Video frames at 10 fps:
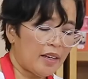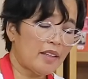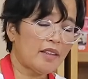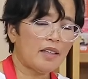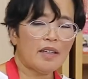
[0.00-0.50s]

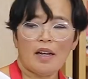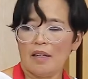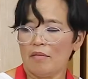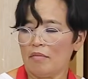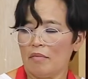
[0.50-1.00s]
kita
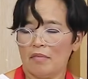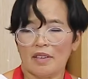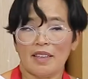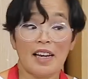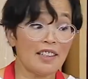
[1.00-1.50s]
tinggalin
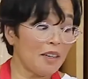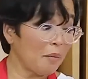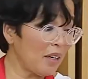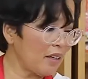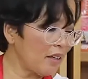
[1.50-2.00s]
setengah jam
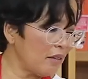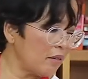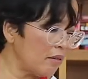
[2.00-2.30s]
lagi